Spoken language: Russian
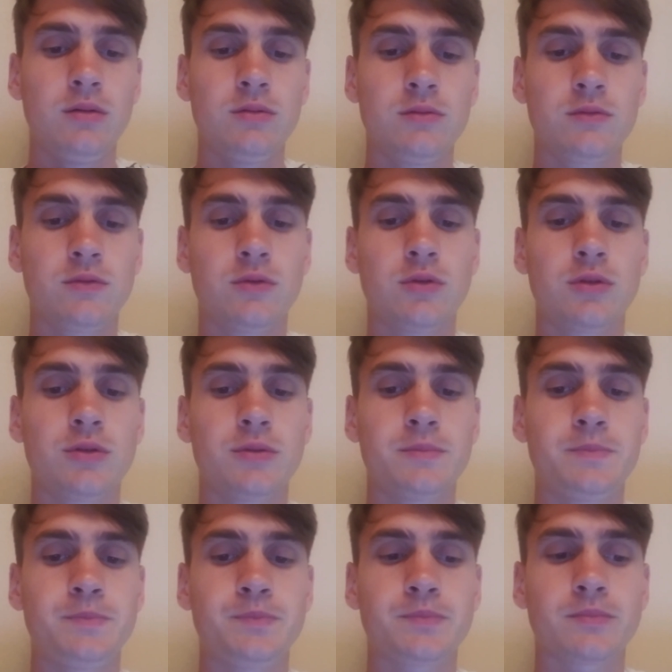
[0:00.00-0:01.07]
Вот.
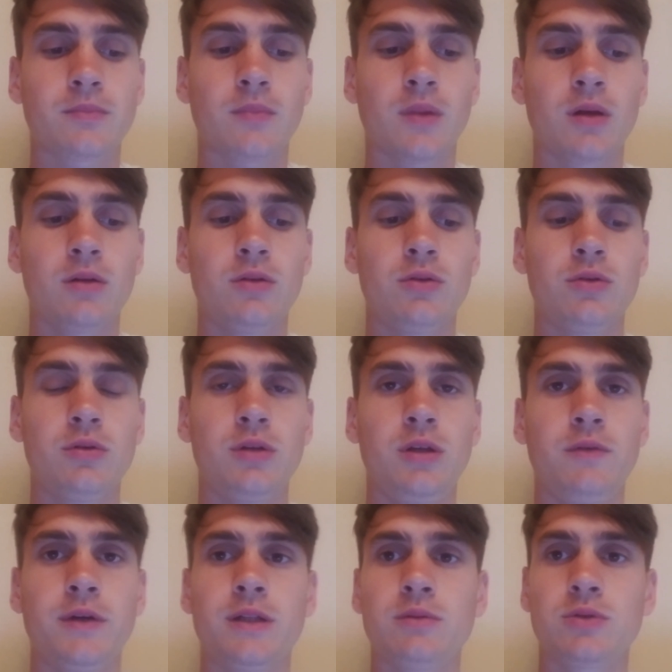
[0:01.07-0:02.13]
Но не
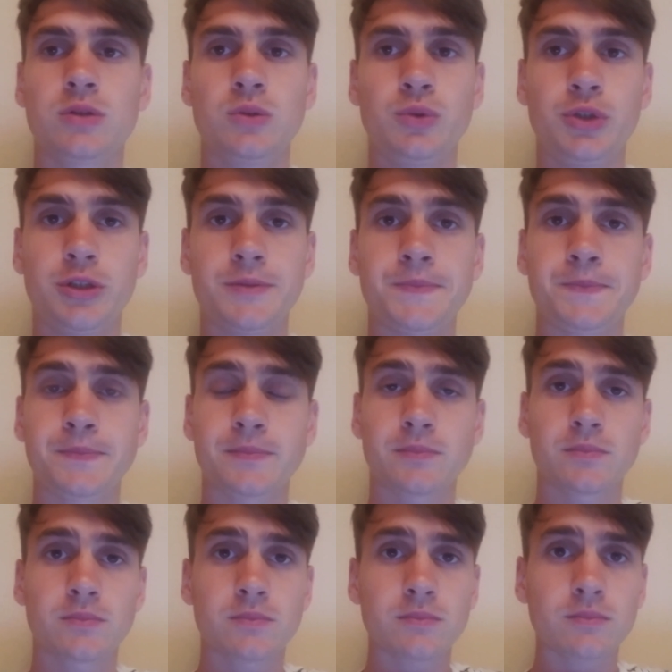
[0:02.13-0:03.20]
в этом случае.
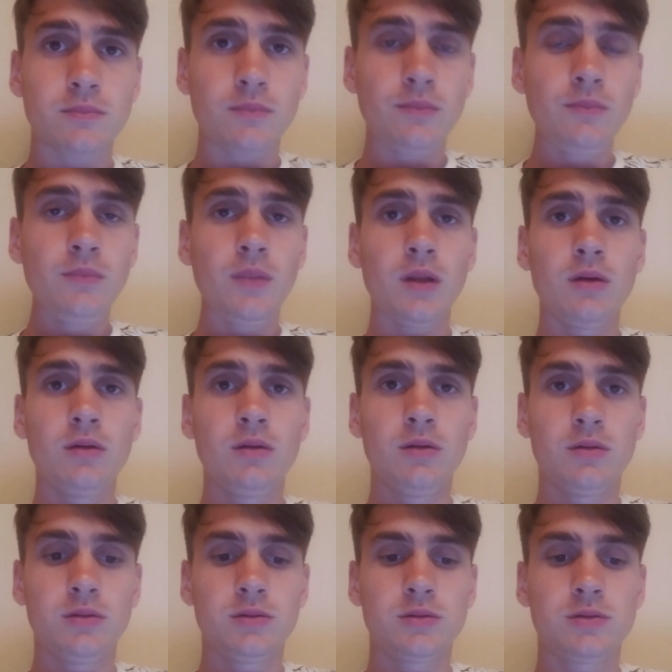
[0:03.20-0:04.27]
Э,
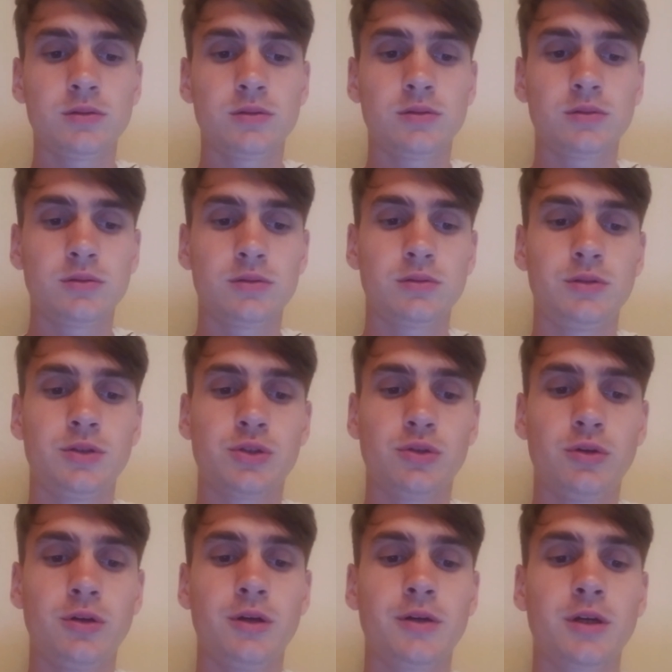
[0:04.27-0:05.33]

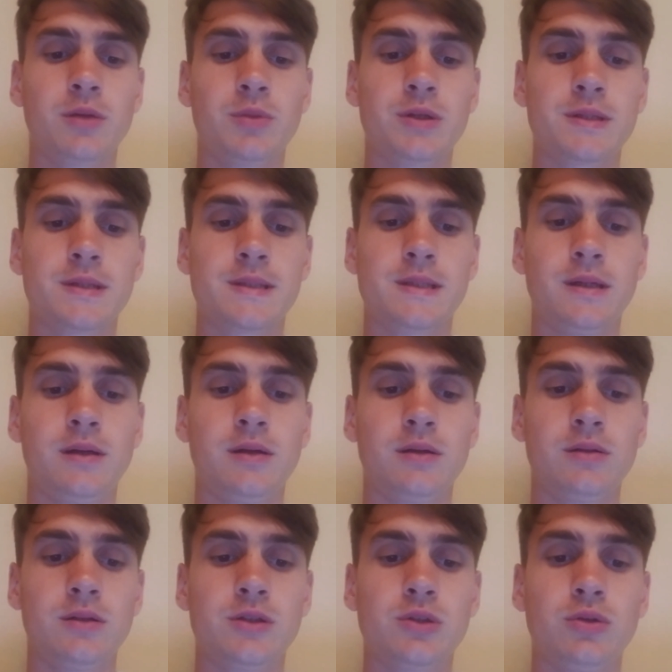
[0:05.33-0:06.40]
история, как мне рассказали,
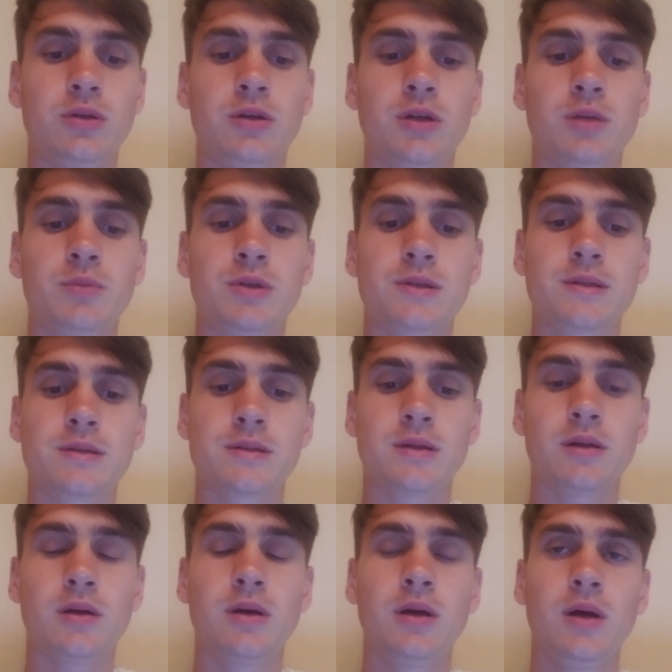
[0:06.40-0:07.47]
история, как мне
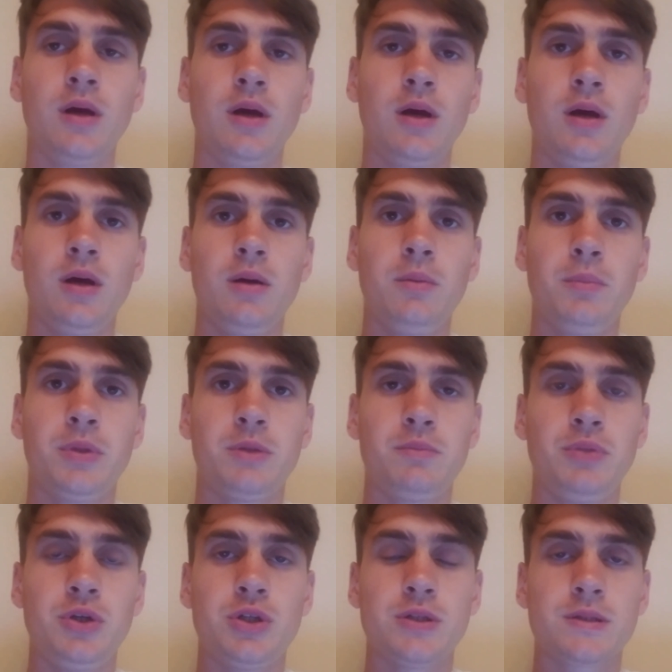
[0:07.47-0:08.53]
рассказала
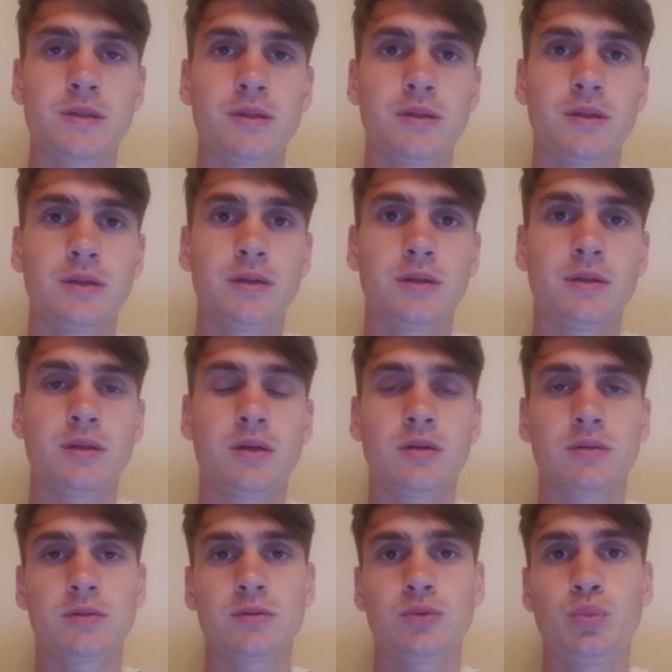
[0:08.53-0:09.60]
подписчица, это она
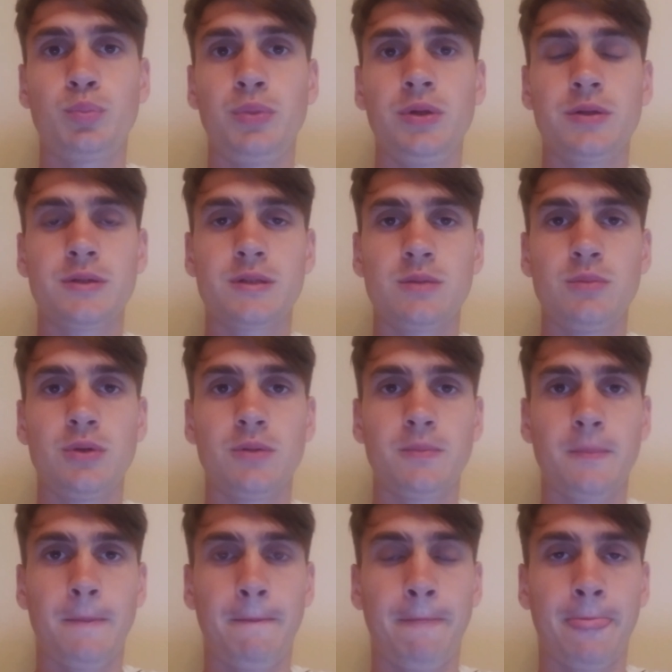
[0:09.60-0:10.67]
купила себе
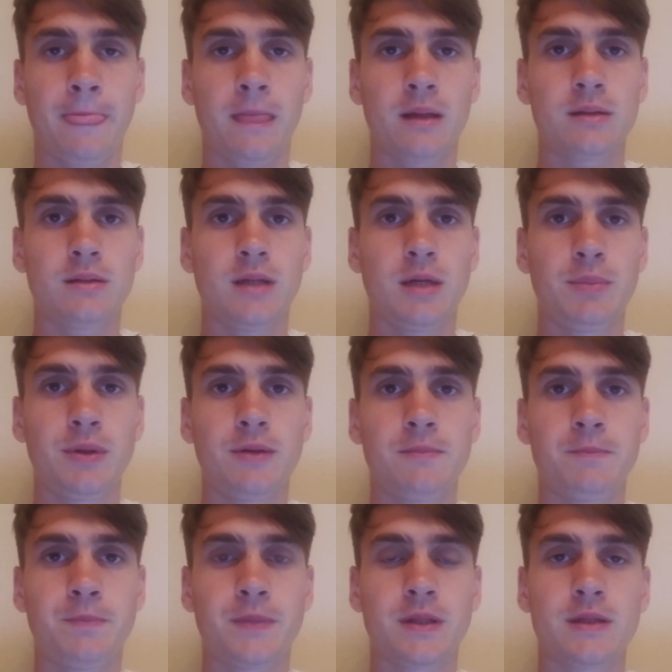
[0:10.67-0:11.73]
тапки,
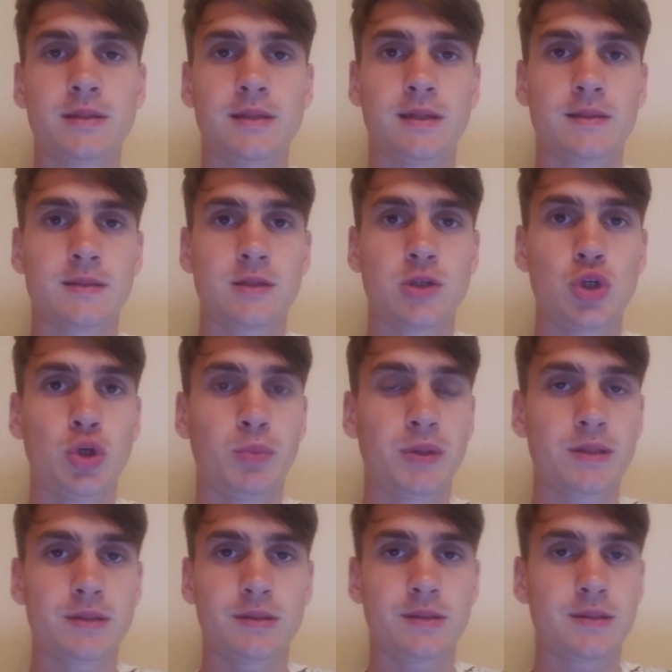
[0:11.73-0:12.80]
сланцы,
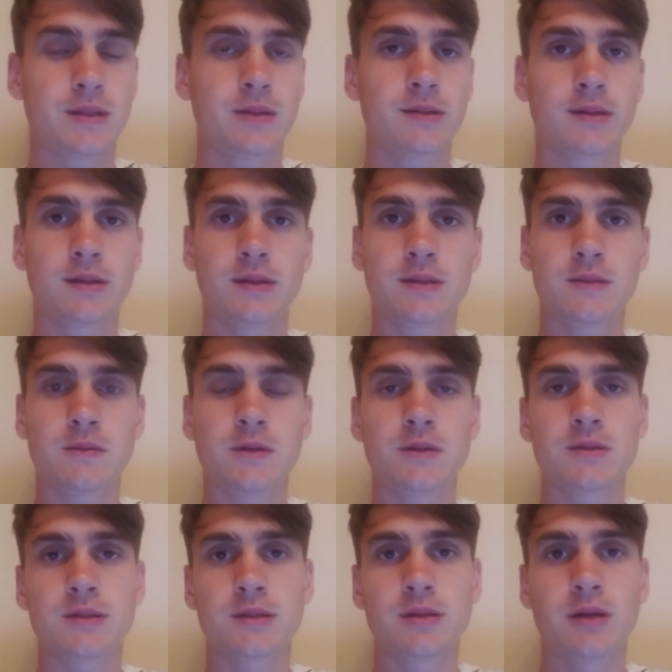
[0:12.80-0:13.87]
шлепанцы, не знаю, как они
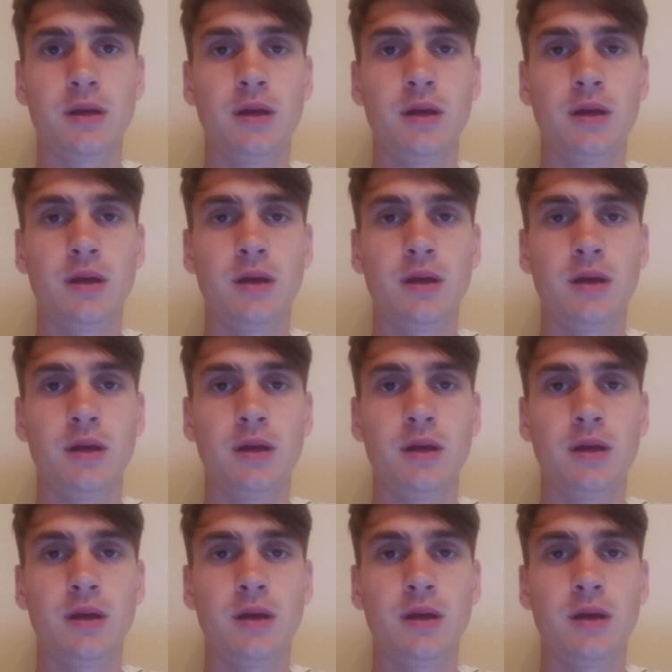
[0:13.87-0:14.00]
называются.